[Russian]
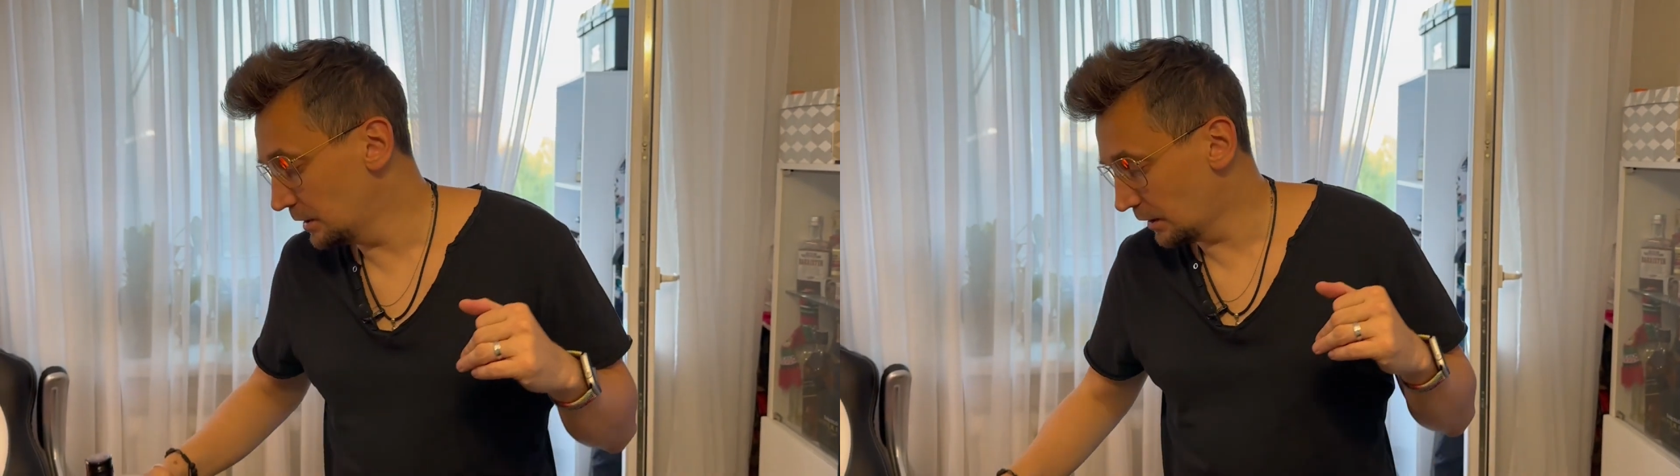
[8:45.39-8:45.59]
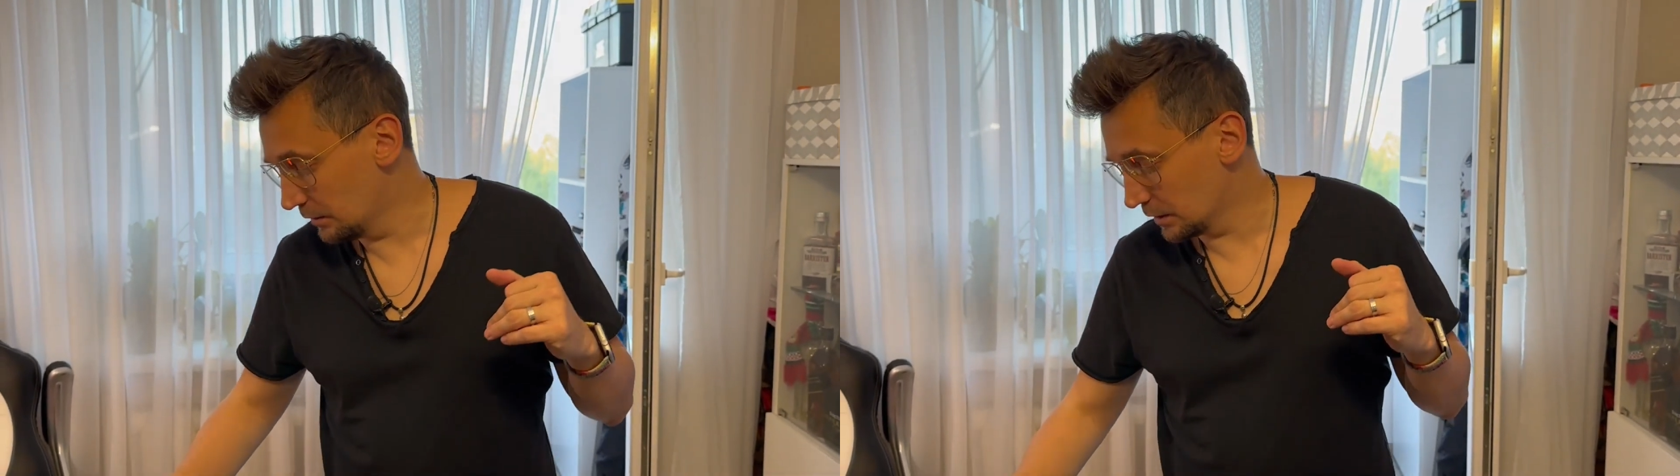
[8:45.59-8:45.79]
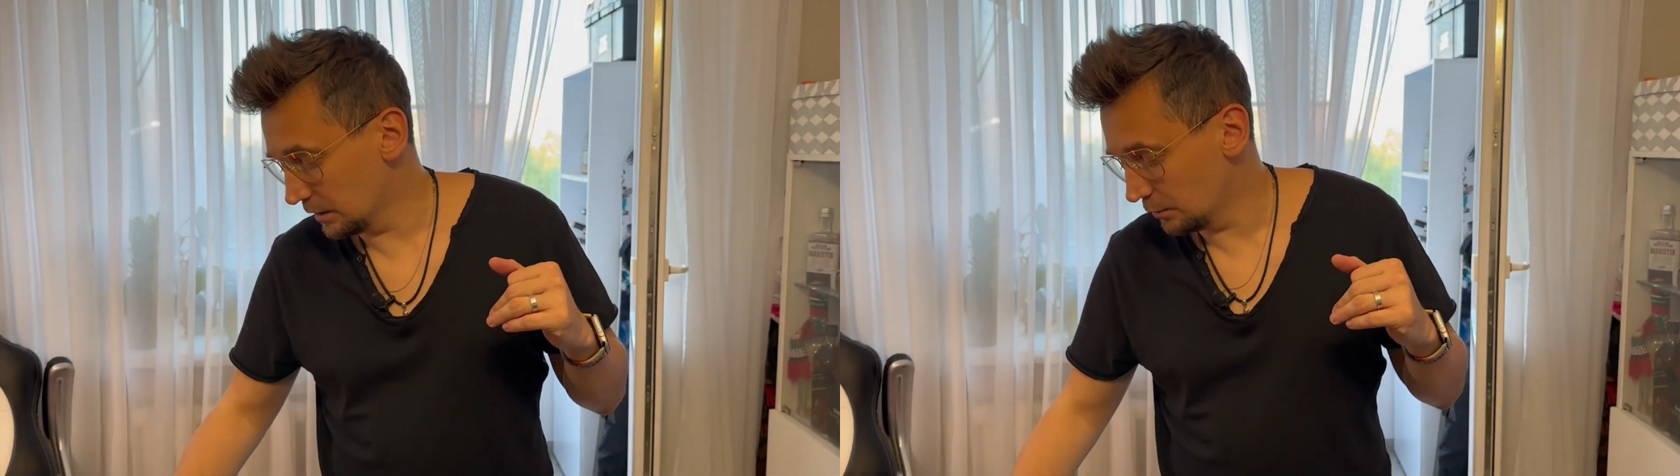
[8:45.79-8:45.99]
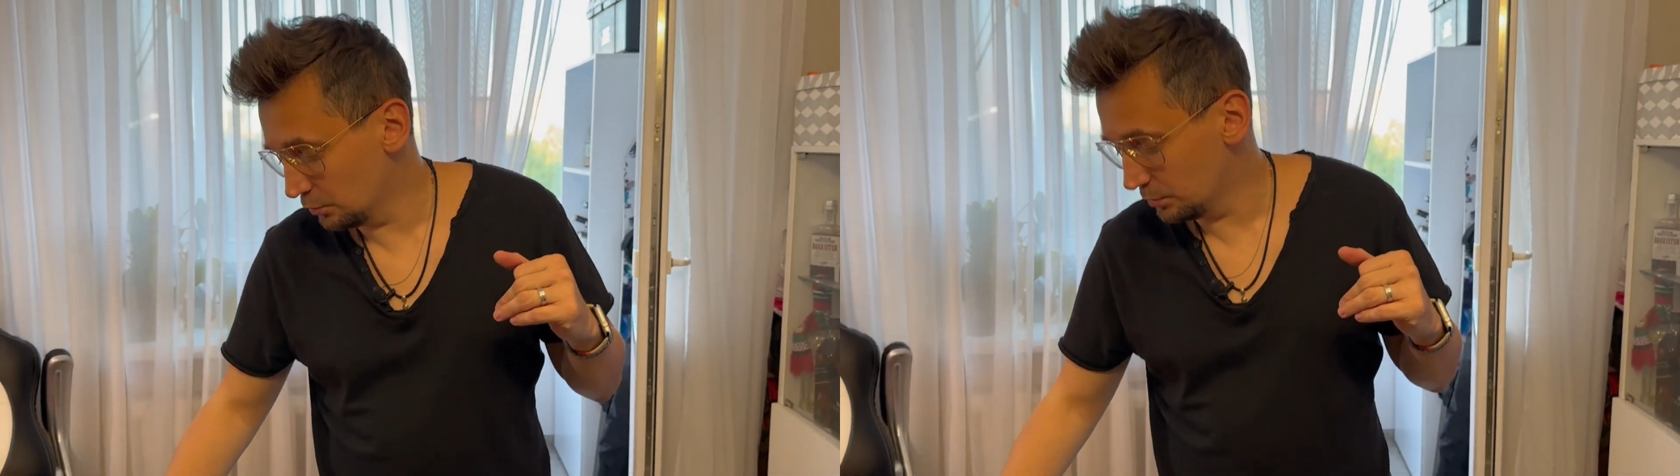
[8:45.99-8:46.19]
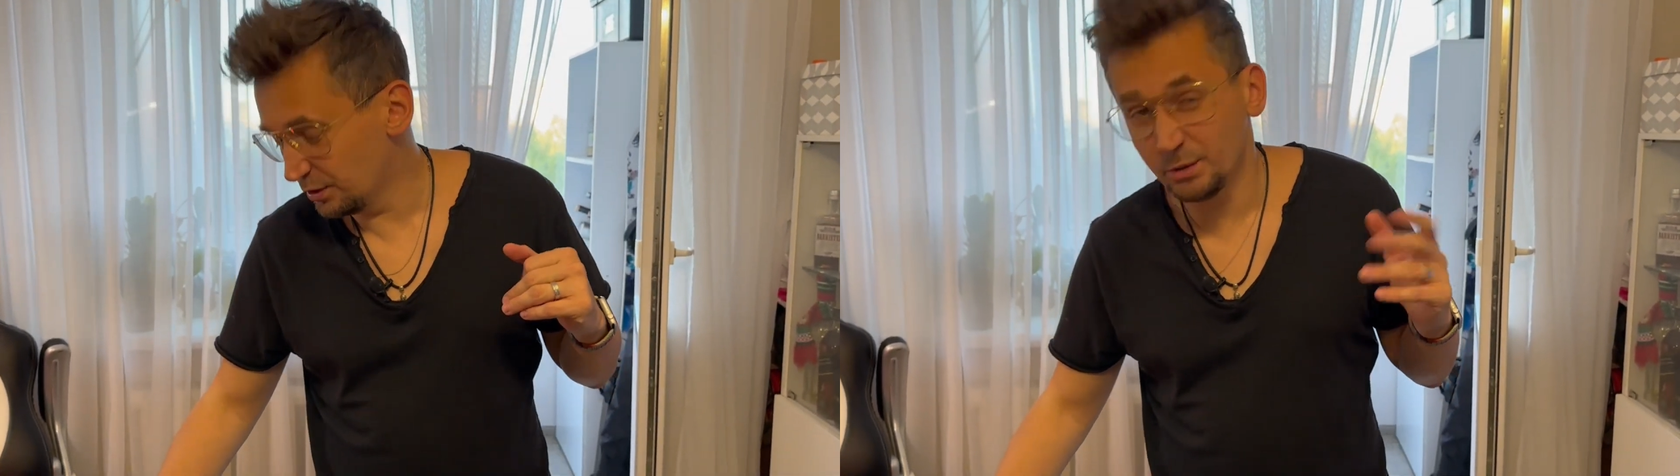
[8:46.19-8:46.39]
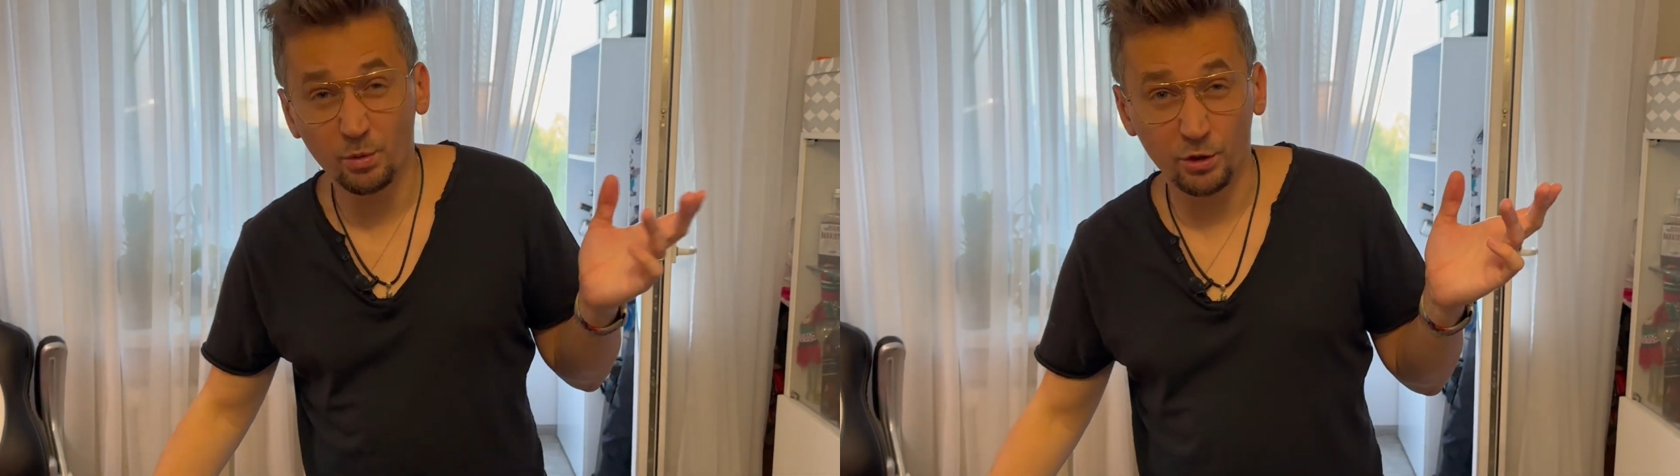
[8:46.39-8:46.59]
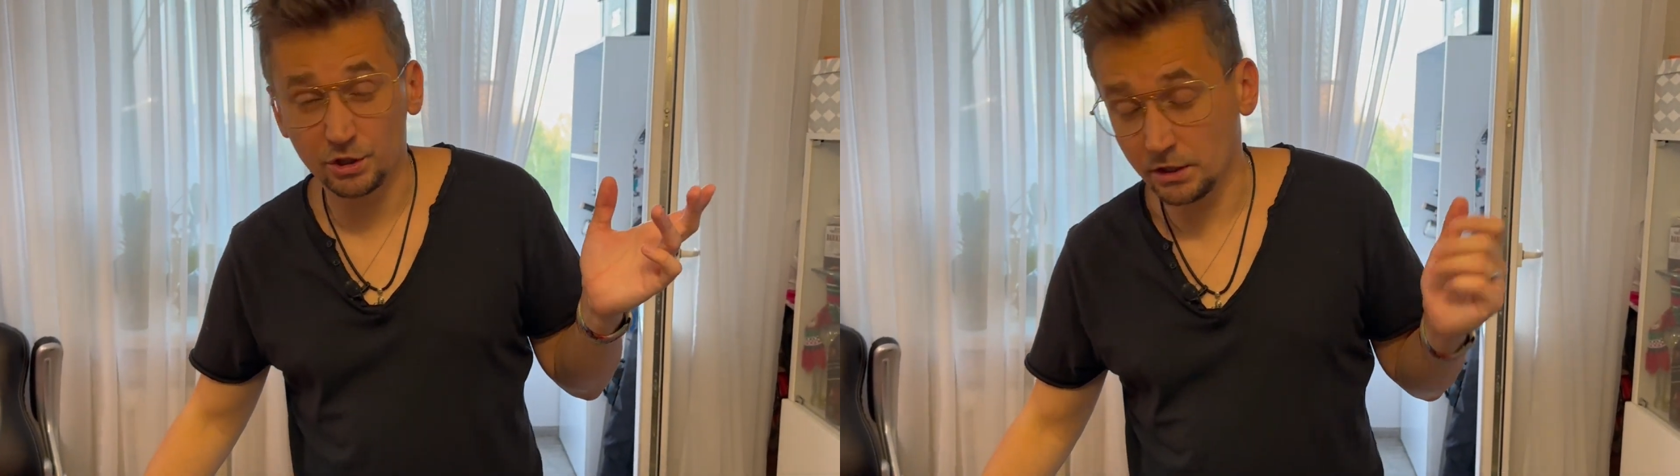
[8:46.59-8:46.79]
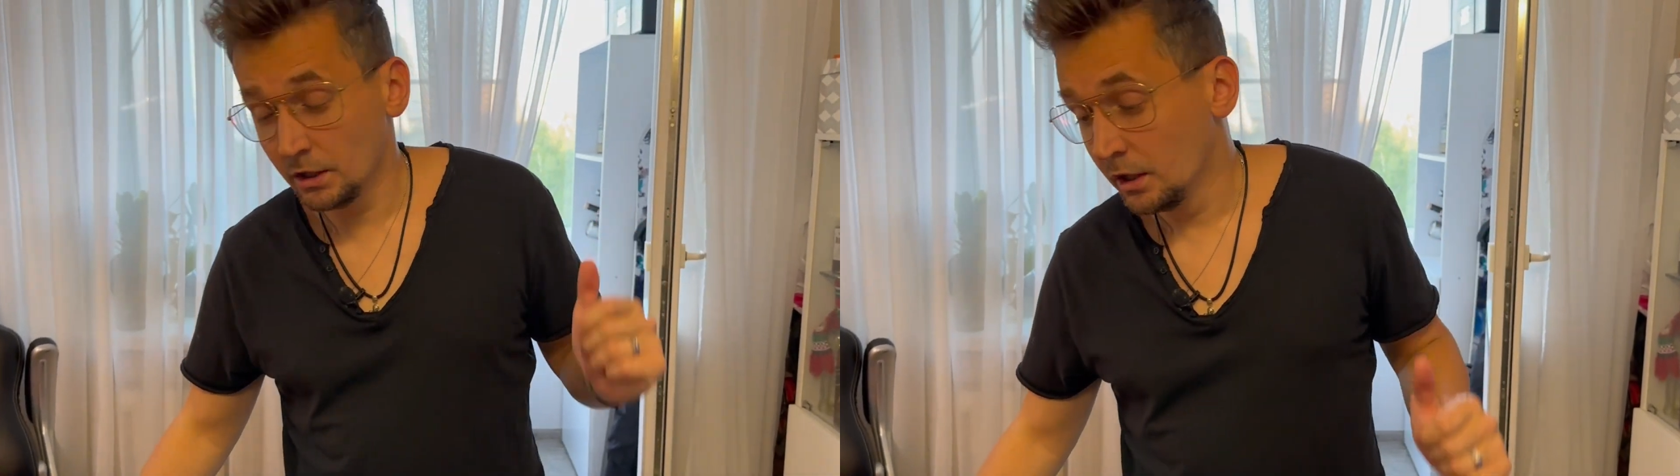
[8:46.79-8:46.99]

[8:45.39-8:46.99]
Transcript: наверное, я думаю, не больше